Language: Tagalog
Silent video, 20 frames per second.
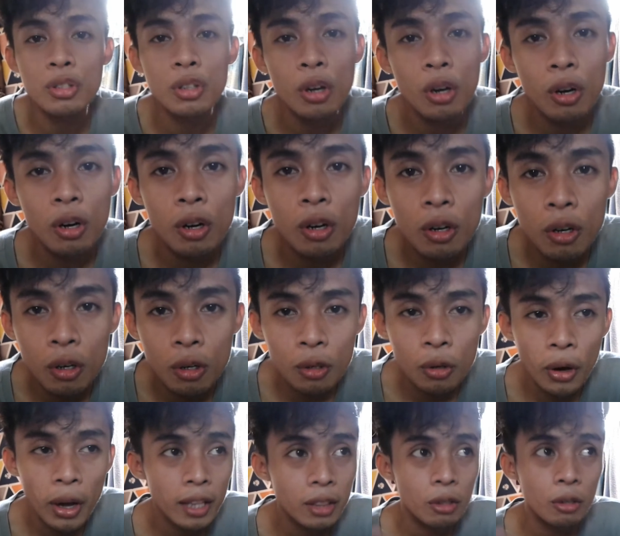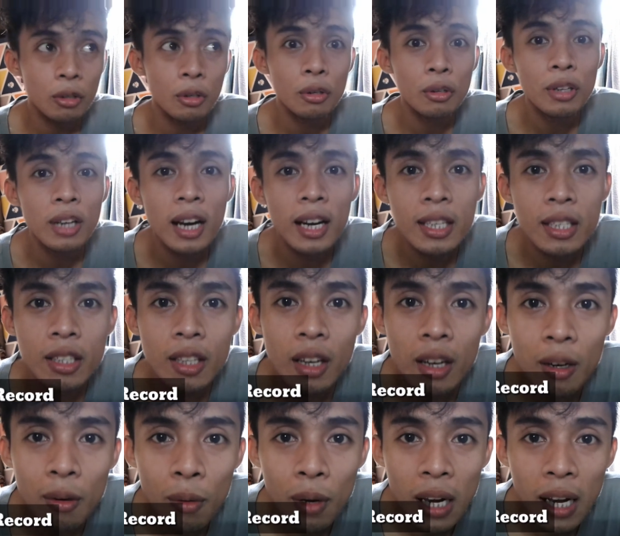So ito yung guys
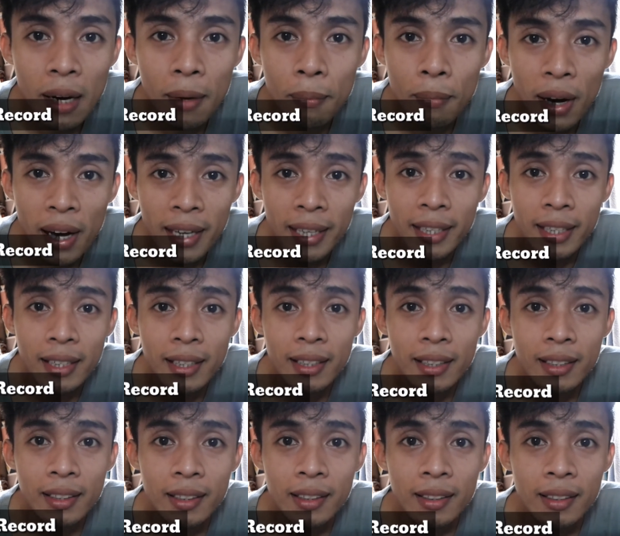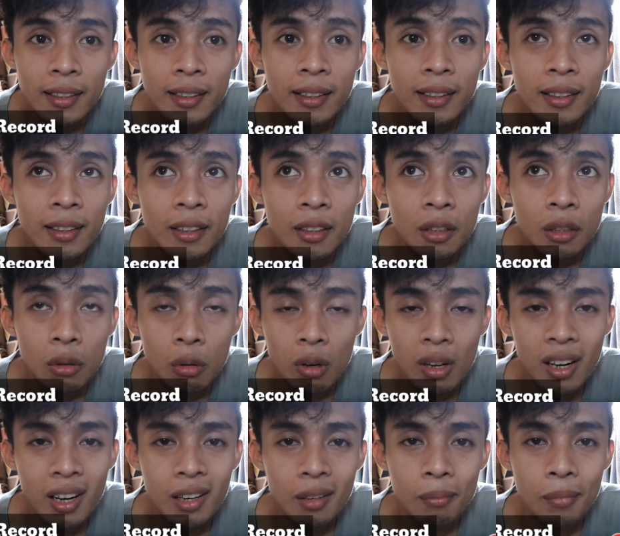ng walang mic.
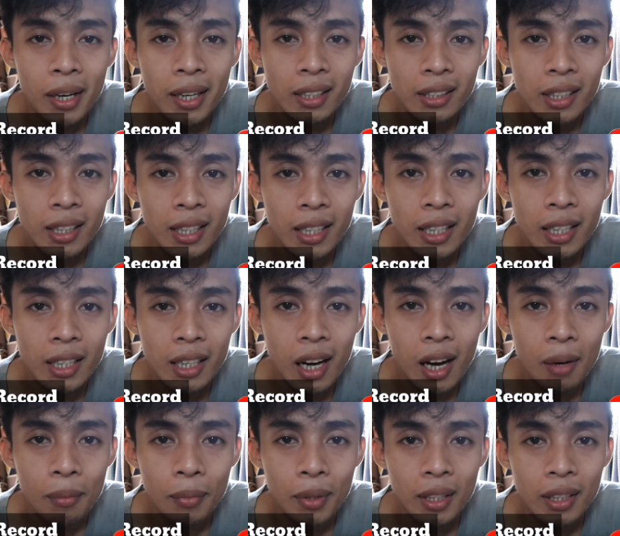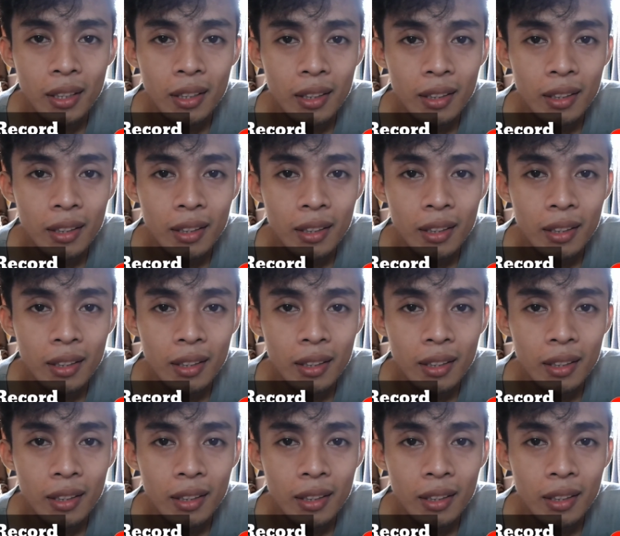Walang mic na ginagamit.